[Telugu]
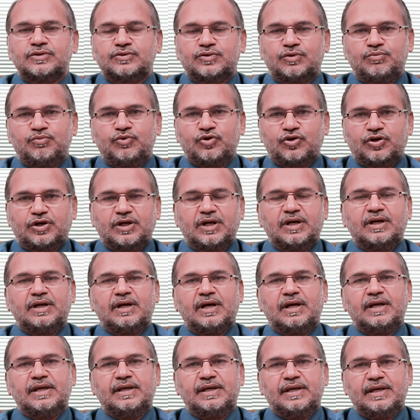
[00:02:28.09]
సో
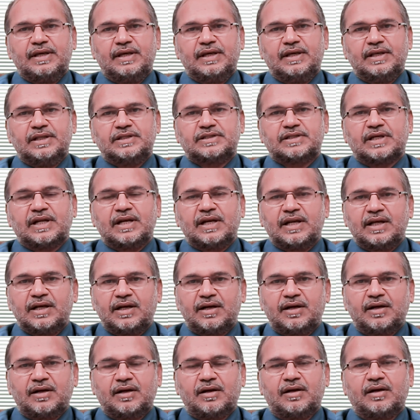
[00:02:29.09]
ముఖ్యంగా ఈ
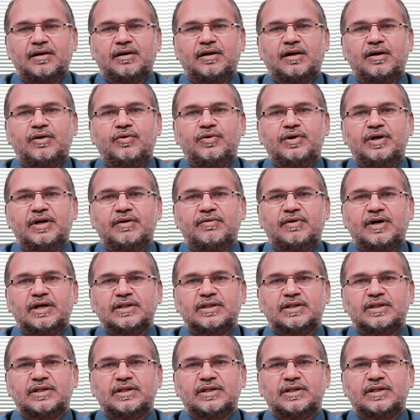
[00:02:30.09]
చల్లగా ఉండే